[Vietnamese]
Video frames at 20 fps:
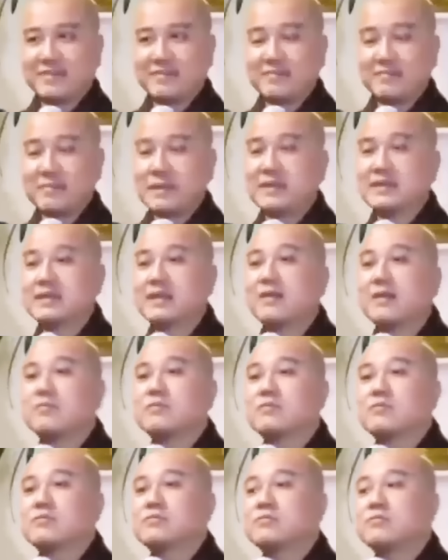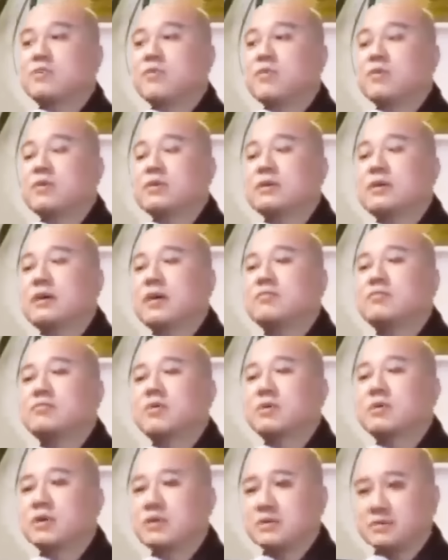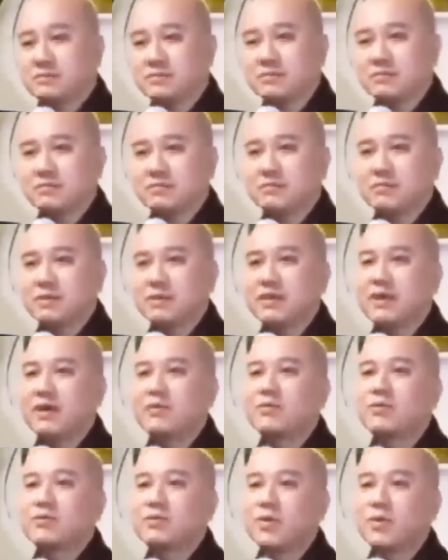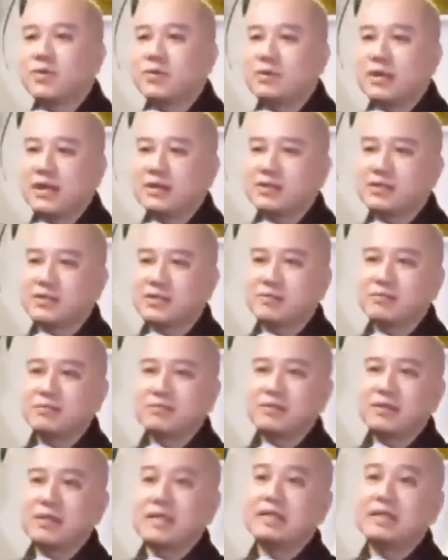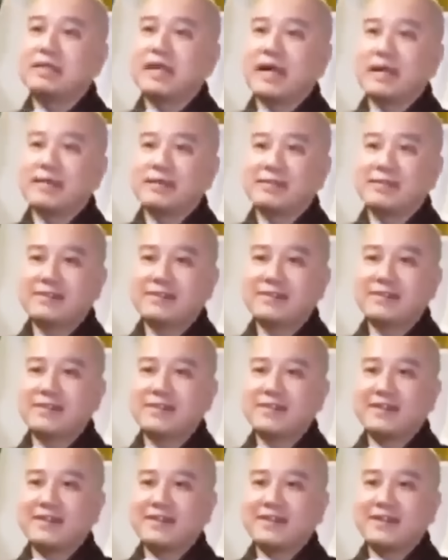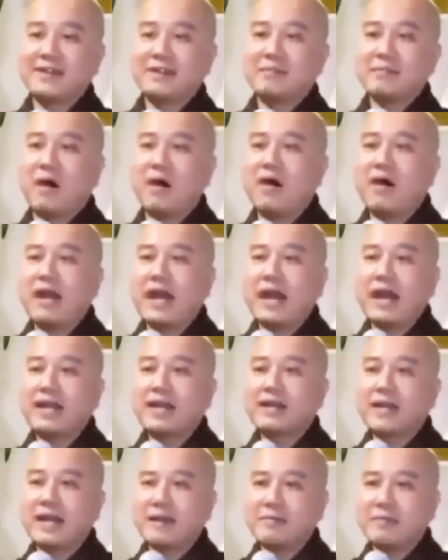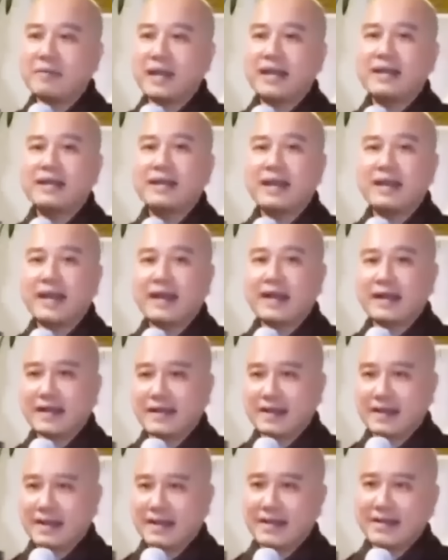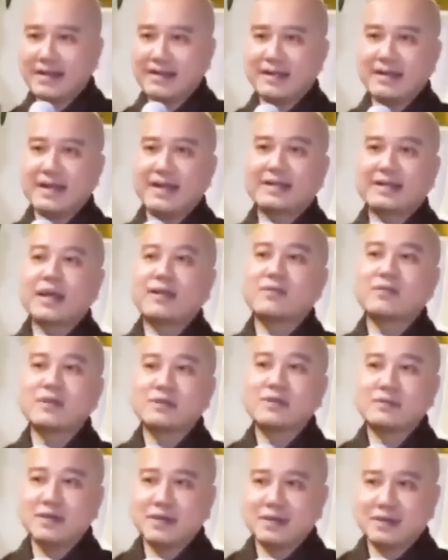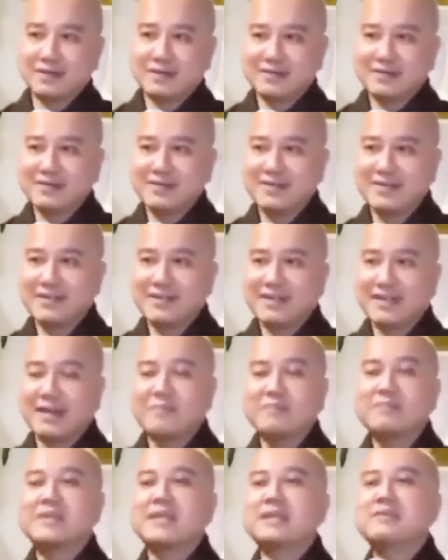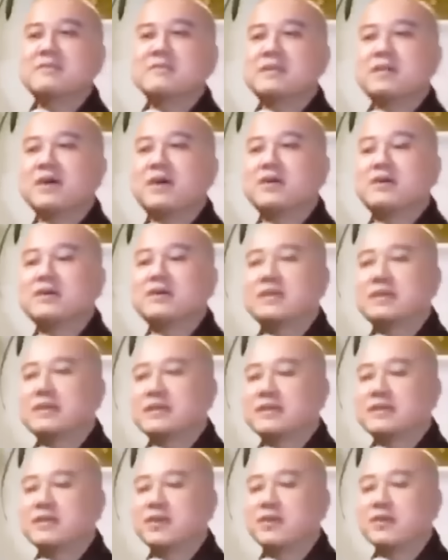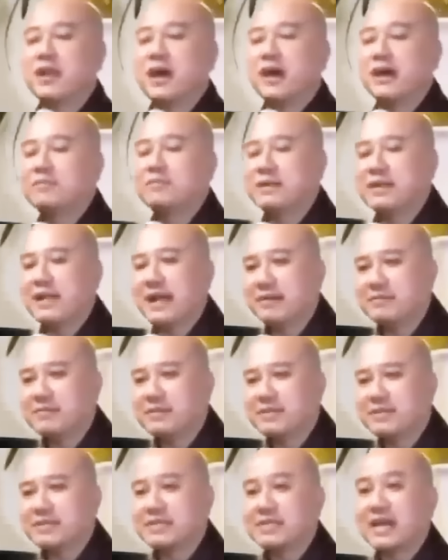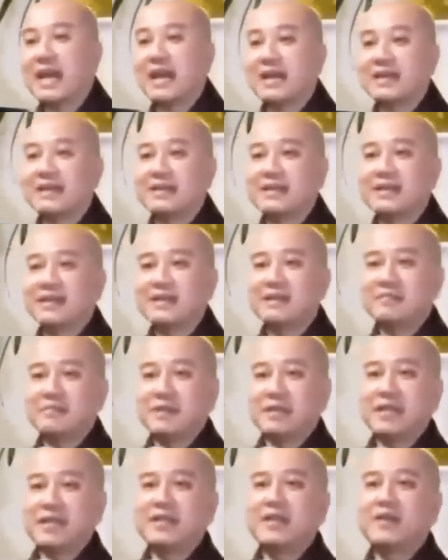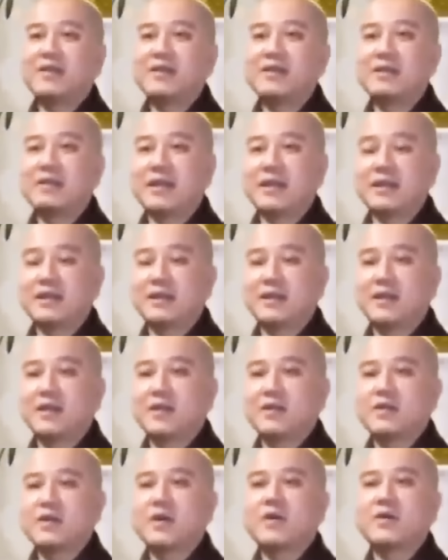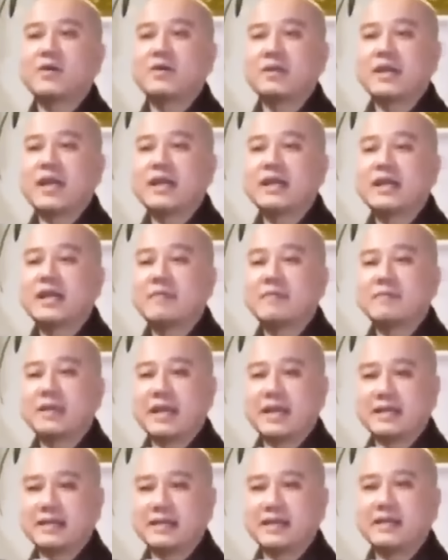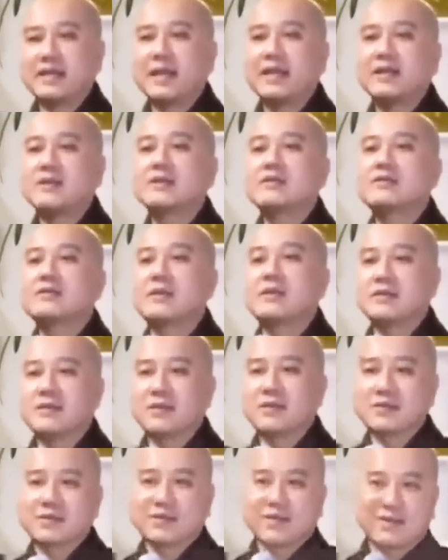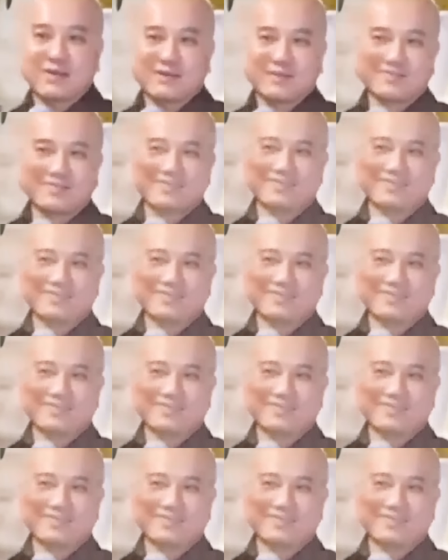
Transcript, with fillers: Mình không muốn không có đức, mình đâu có cố gắng sống hiền lành. Bỏ ác làm lành là là là tạo đức đó. Thậm chí mình nói gì, thí dụ lỡ mình làm gì sai, mình hay nói gì nè, thôi ráng làm lành để để đức lại cho con.